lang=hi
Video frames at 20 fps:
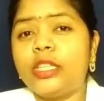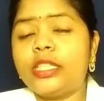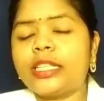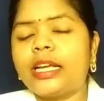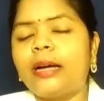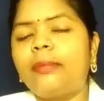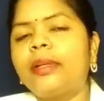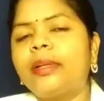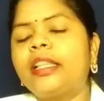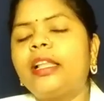
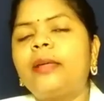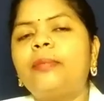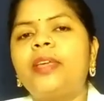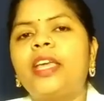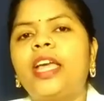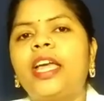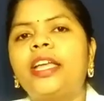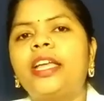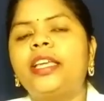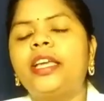इसका मतलब
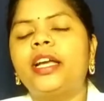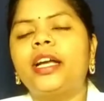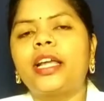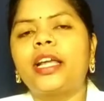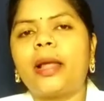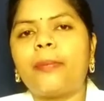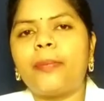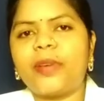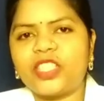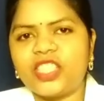ये है कि अगर
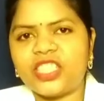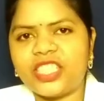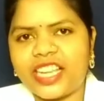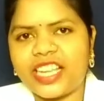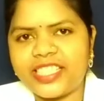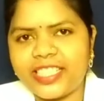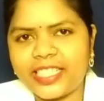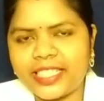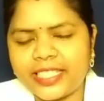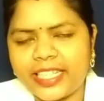आप
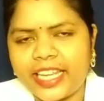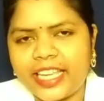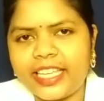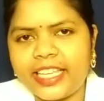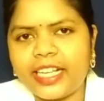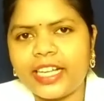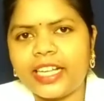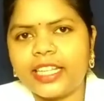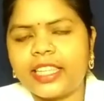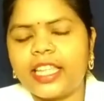एक्सरसाइजेस नहीं
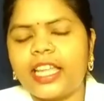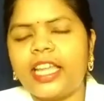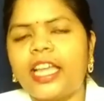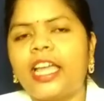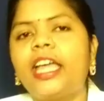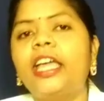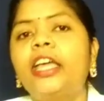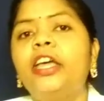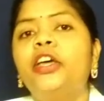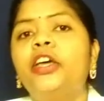करते
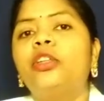हैं